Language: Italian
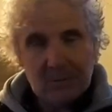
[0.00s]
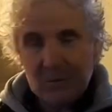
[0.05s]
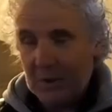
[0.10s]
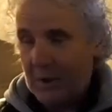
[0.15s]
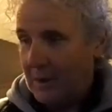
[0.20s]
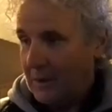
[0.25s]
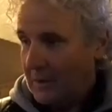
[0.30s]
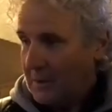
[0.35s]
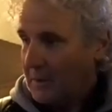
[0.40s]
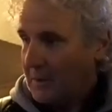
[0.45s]

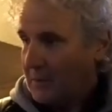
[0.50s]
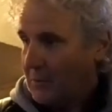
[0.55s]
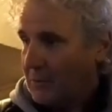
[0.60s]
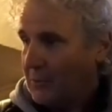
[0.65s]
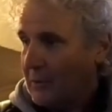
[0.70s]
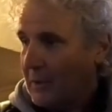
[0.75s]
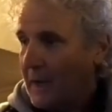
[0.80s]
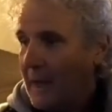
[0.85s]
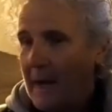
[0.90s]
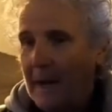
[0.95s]
Sì,
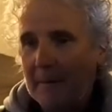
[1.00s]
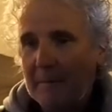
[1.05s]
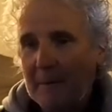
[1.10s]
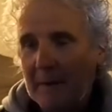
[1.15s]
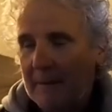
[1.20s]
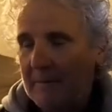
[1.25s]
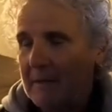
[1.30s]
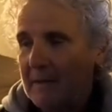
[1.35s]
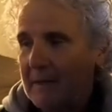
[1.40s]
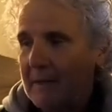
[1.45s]
tutte le armi
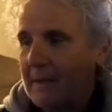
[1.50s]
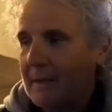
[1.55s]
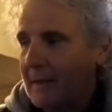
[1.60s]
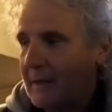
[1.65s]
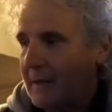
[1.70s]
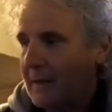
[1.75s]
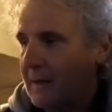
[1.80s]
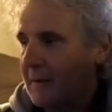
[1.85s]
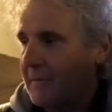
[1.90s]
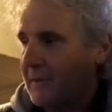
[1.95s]
che vedete
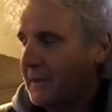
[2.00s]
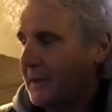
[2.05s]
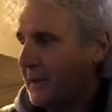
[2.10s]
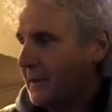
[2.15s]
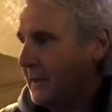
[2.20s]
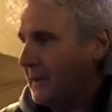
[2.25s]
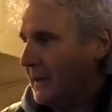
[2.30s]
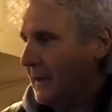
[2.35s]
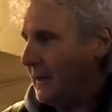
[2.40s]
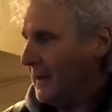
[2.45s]
nelle
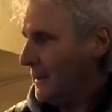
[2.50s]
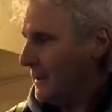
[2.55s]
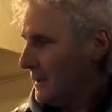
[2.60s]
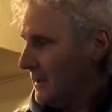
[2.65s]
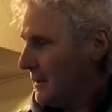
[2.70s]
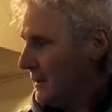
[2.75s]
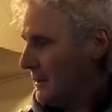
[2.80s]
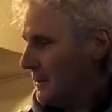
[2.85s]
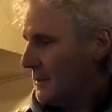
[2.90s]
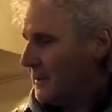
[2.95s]
vetrine
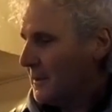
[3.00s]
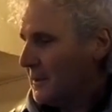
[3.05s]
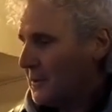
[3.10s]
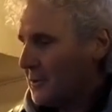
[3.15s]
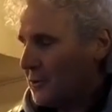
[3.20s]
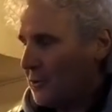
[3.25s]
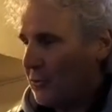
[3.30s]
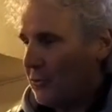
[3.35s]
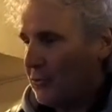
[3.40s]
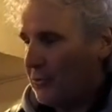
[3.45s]

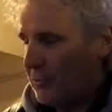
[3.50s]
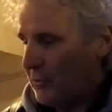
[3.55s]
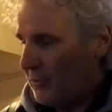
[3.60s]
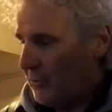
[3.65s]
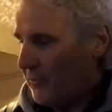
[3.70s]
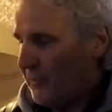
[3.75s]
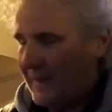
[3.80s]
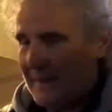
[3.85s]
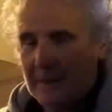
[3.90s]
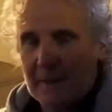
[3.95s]
sono
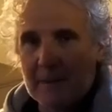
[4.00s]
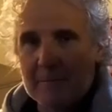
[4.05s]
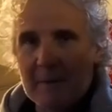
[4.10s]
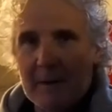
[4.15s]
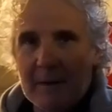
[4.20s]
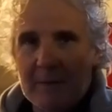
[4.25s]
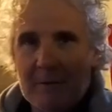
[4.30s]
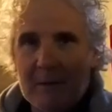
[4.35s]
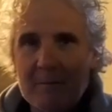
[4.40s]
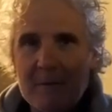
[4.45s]
fatte da
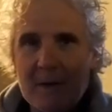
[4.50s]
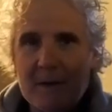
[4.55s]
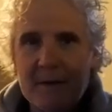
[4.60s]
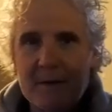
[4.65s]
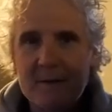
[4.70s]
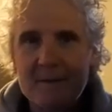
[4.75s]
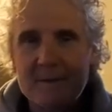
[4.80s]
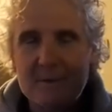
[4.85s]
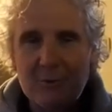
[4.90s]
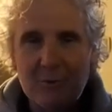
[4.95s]
me, è una mia
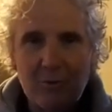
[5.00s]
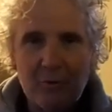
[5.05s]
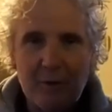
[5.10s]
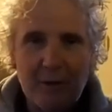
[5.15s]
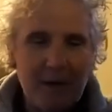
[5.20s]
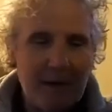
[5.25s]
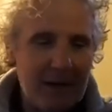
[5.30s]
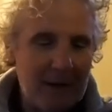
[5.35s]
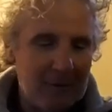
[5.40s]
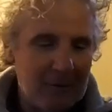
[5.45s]

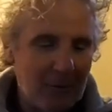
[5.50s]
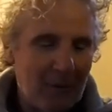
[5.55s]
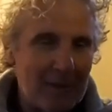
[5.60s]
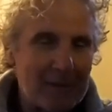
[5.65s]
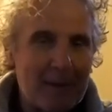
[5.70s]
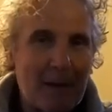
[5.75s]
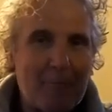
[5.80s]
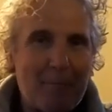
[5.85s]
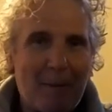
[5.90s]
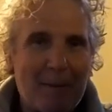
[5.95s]
creazione
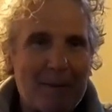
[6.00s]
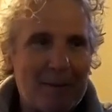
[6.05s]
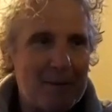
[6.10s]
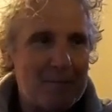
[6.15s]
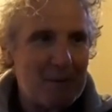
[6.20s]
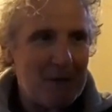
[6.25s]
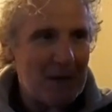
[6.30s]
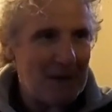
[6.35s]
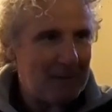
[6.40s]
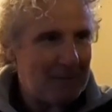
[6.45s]
durante la
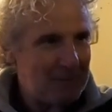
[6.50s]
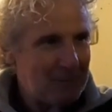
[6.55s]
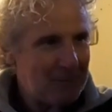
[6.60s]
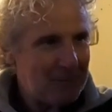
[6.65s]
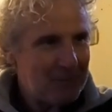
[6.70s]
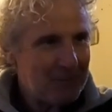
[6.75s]
pandemia.